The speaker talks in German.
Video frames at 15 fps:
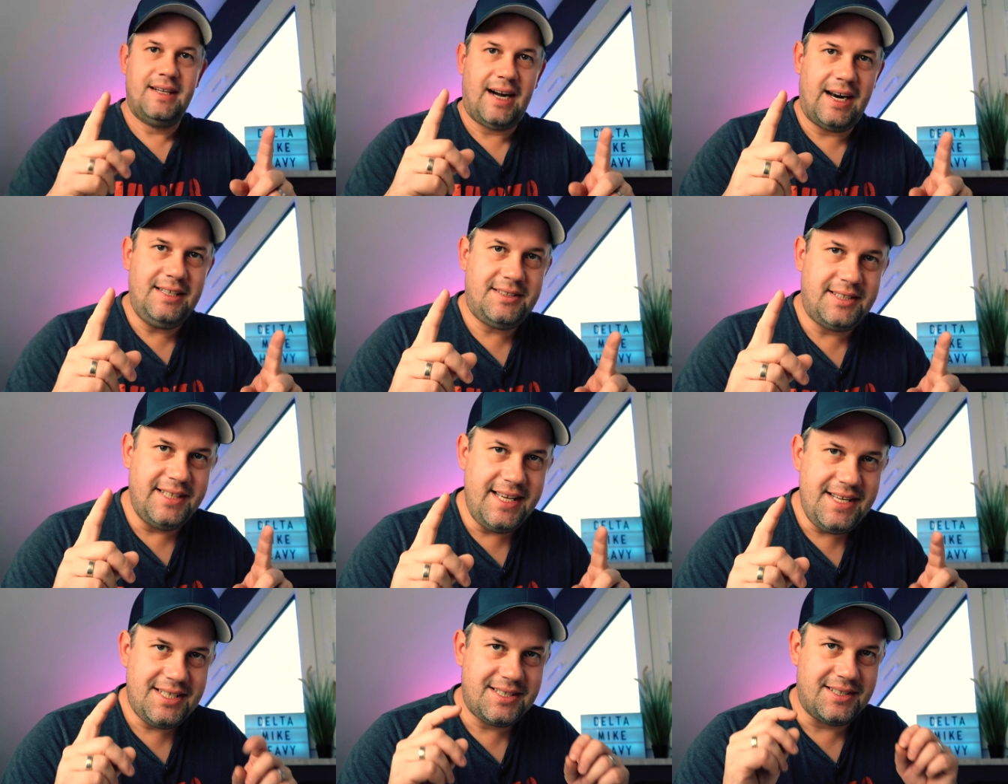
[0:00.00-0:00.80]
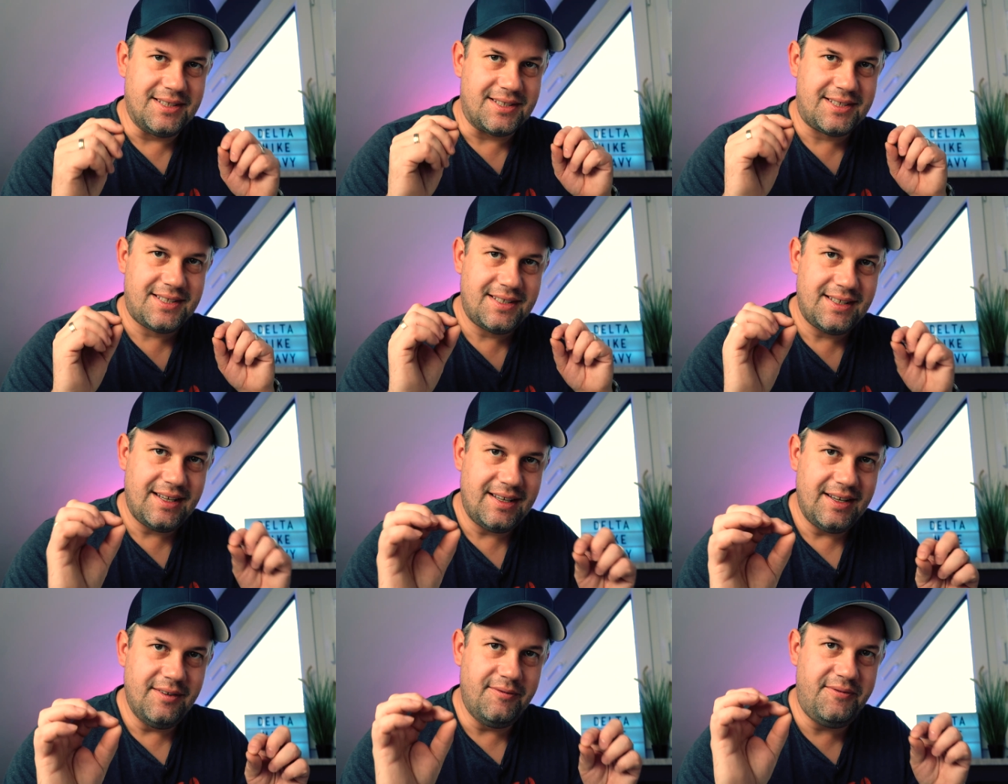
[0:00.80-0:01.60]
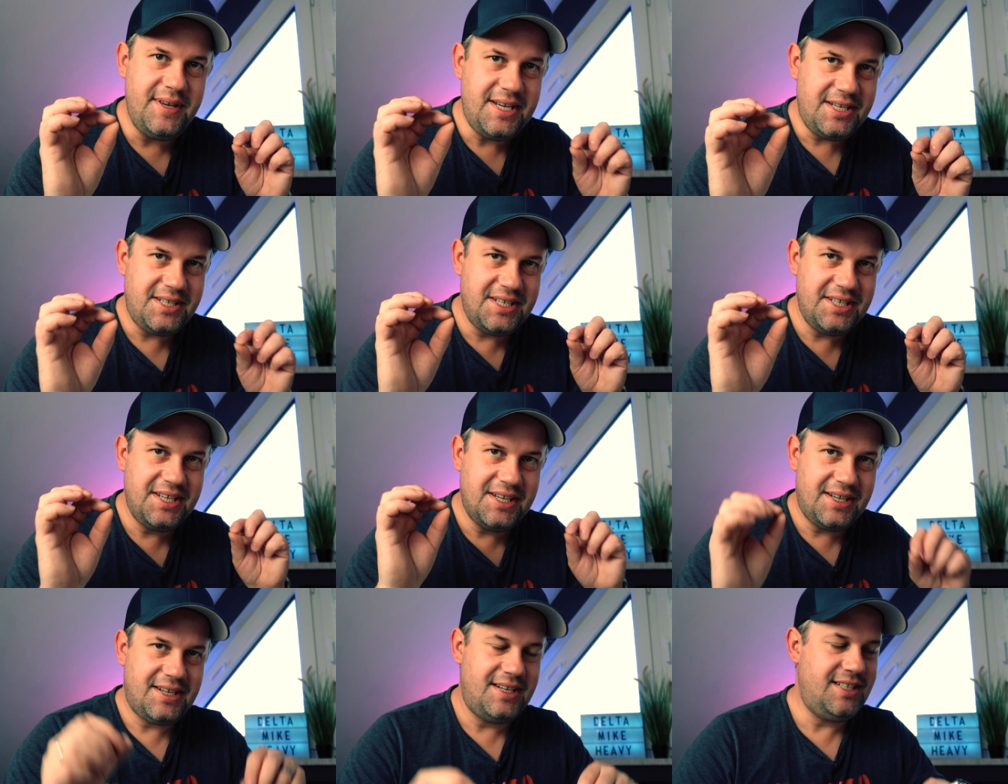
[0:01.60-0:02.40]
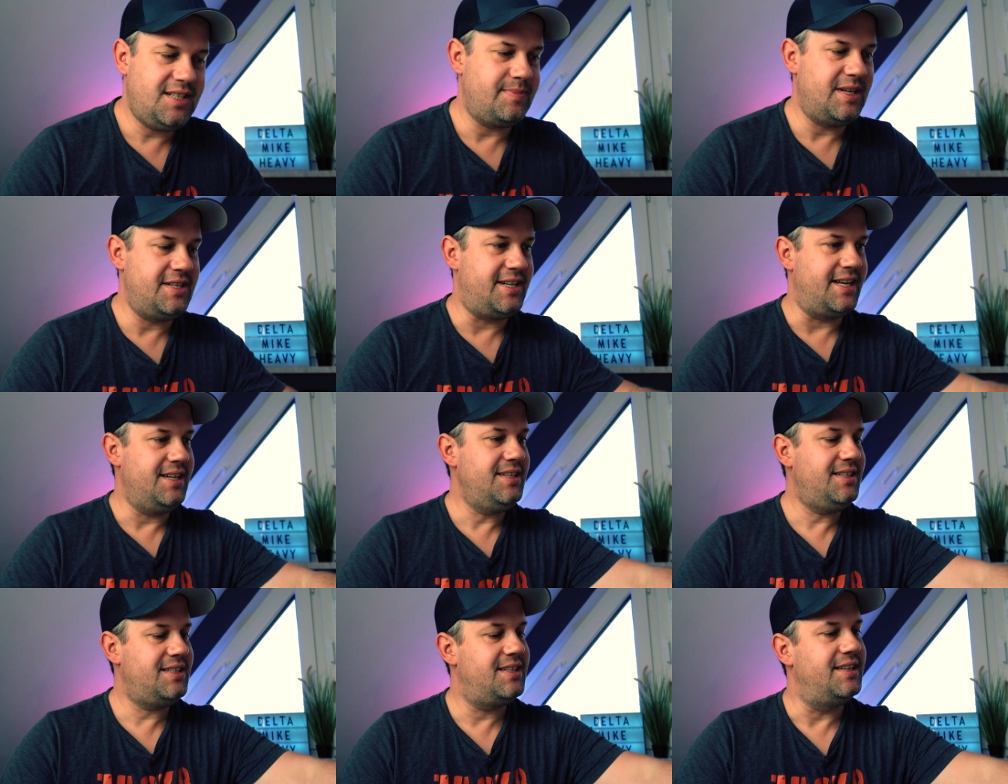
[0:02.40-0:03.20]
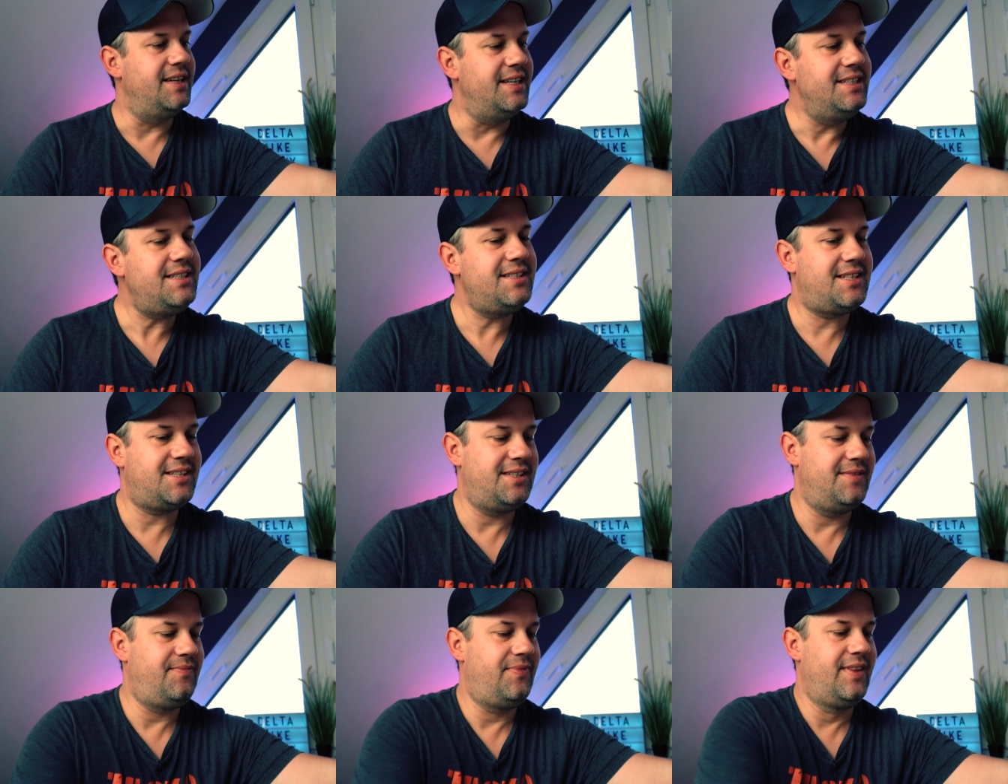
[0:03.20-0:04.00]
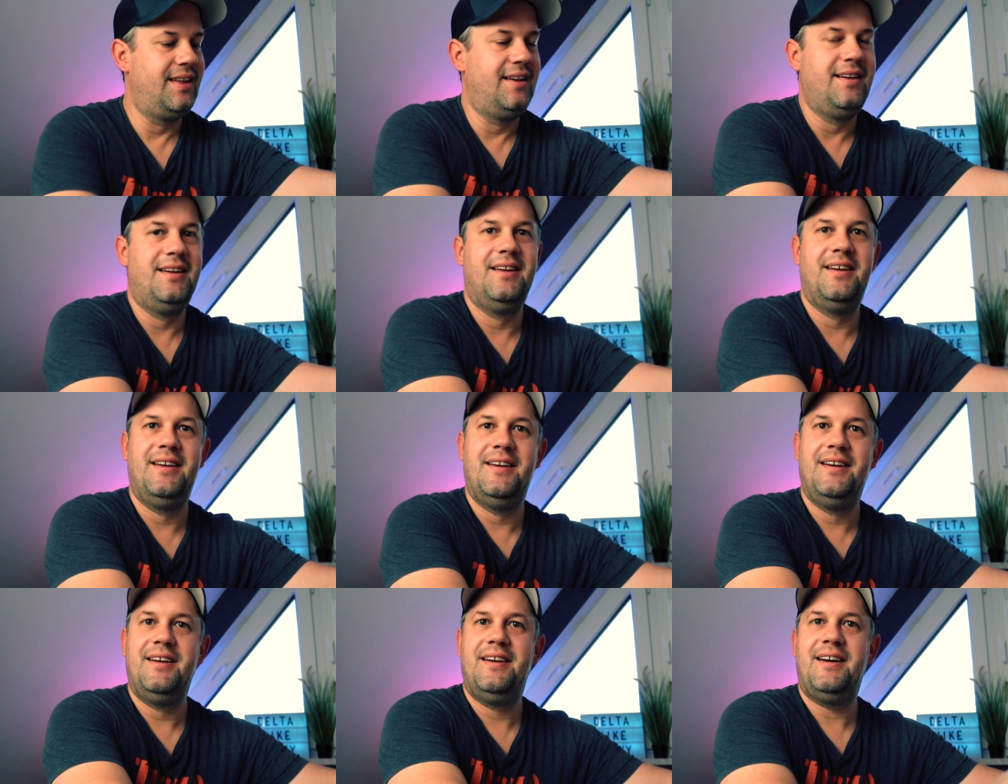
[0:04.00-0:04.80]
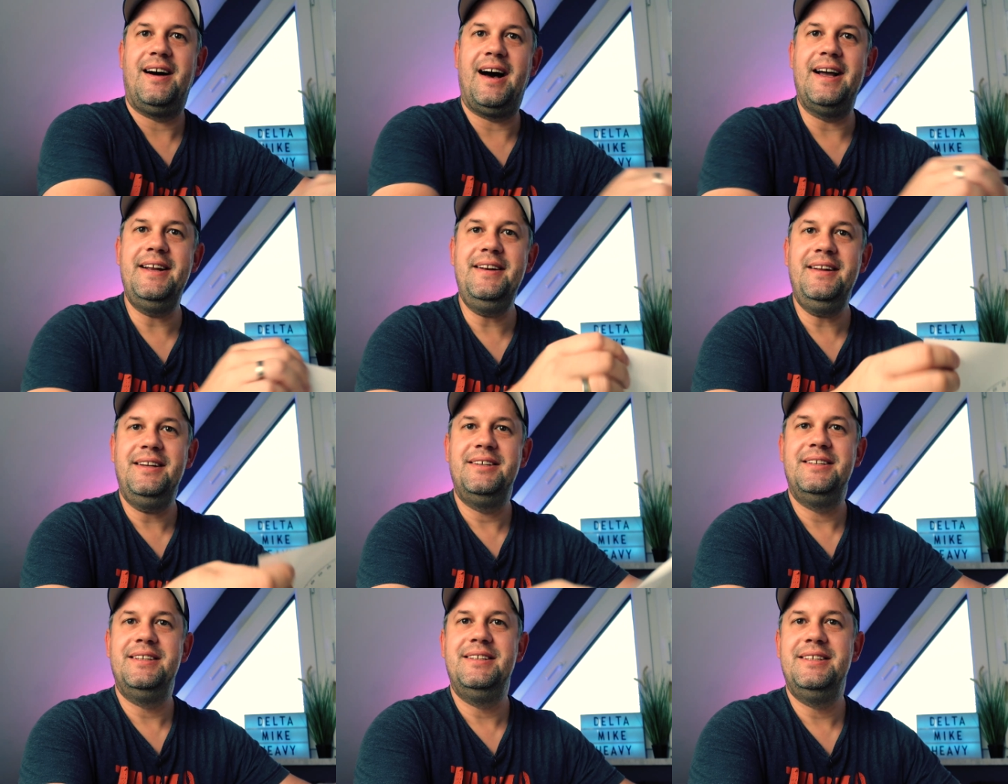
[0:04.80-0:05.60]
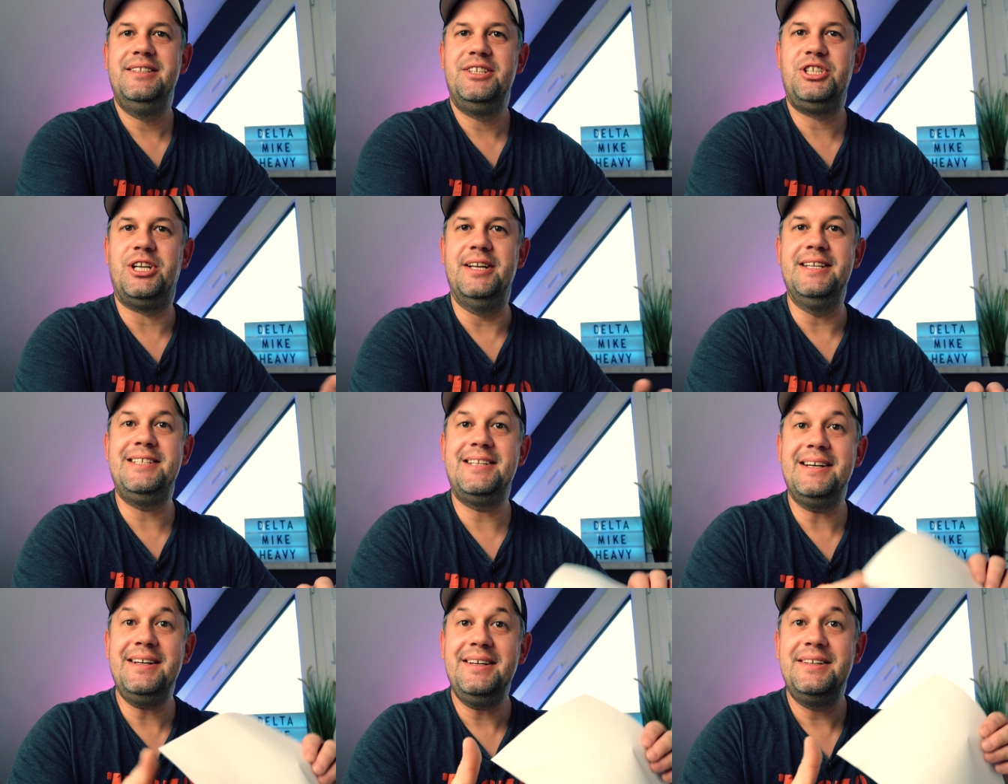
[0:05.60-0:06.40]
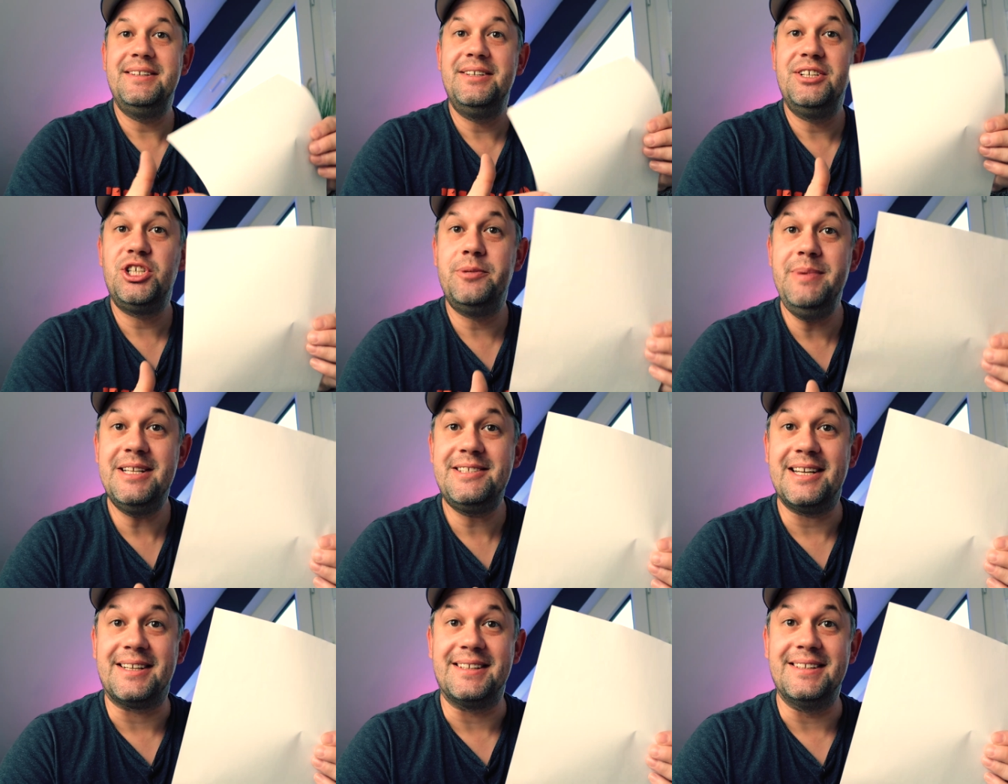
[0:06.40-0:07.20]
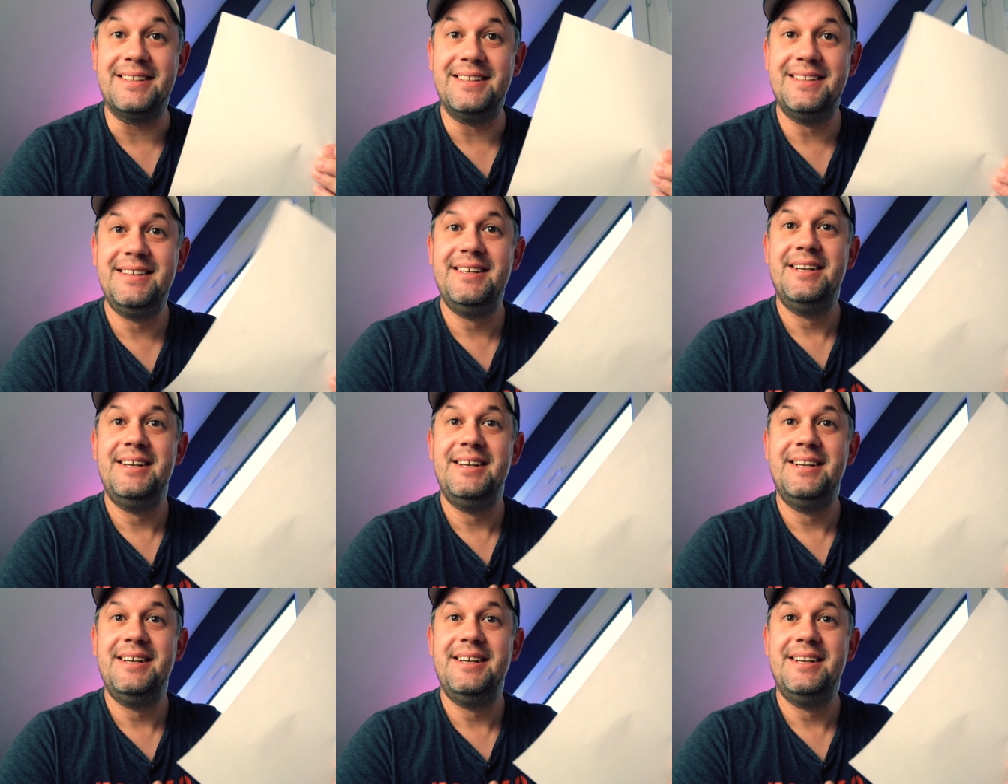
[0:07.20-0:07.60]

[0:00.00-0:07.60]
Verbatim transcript: Als nächstes, wichtiger als man denkt, ist ein schlichter Schmierzettel.